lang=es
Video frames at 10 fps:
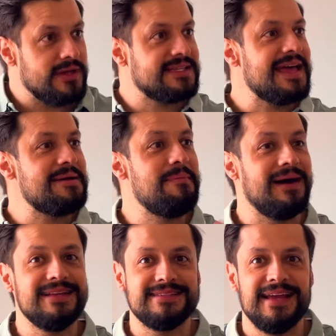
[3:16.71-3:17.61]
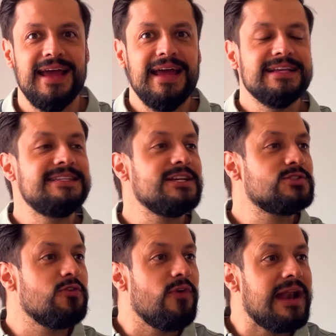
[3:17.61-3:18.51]
Es que además, si
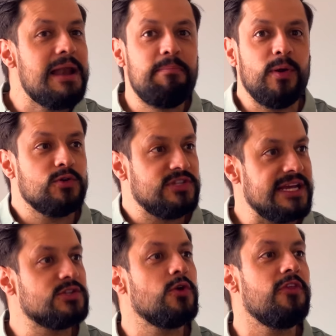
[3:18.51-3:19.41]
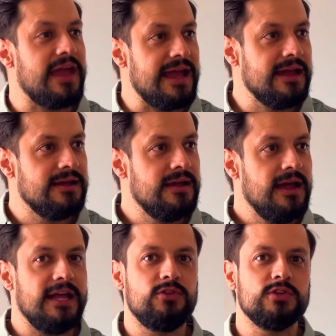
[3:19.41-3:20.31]
esto fuera el proceso de,
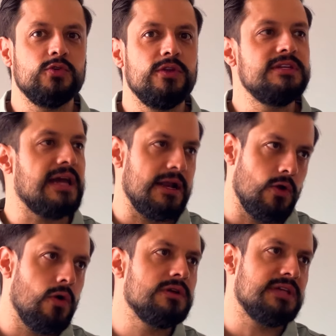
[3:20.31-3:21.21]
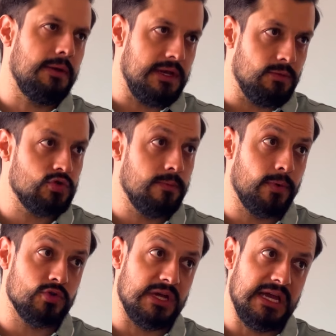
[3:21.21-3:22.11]
entonces uno dice, ah, no, es que venimos de un
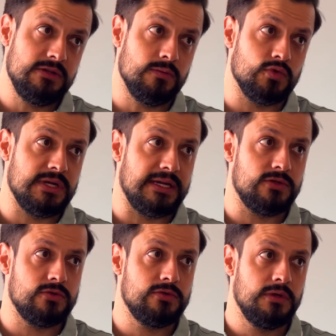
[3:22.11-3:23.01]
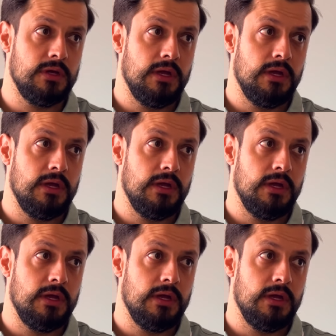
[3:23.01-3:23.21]
proceso, muchachos.